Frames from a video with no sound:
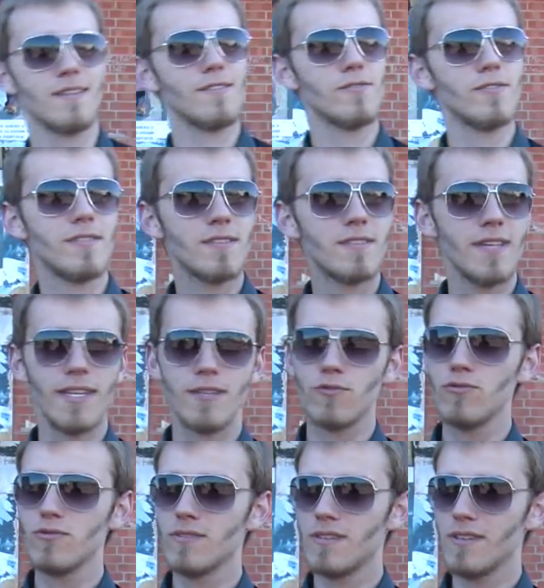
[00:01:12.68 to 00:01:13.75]
Ich finde es echt
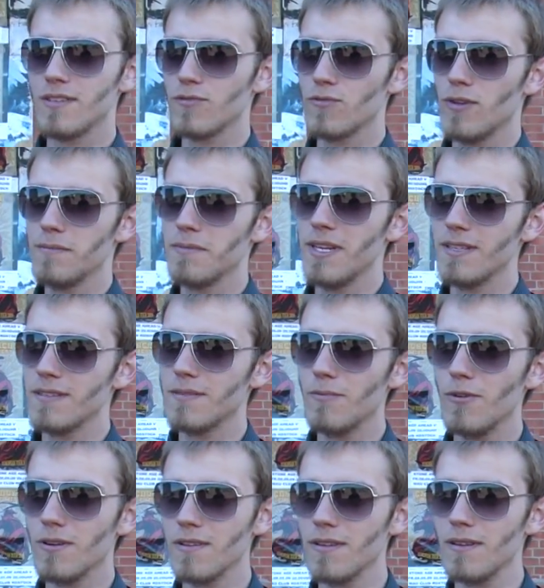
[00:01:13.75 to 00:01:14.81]
cool. Also vor allem der letzte
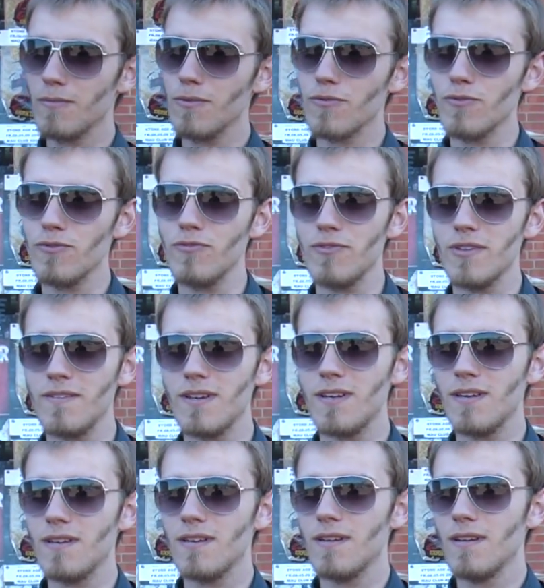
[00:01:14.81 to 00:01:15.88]
Block, der Block 5, der war
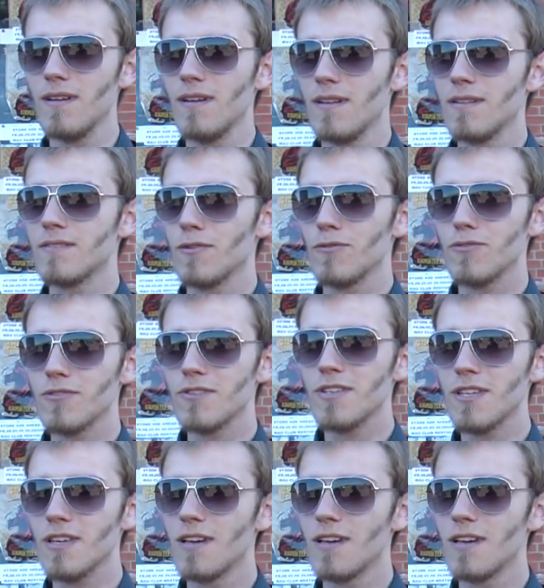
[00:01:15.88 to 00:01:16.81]
sau lustig.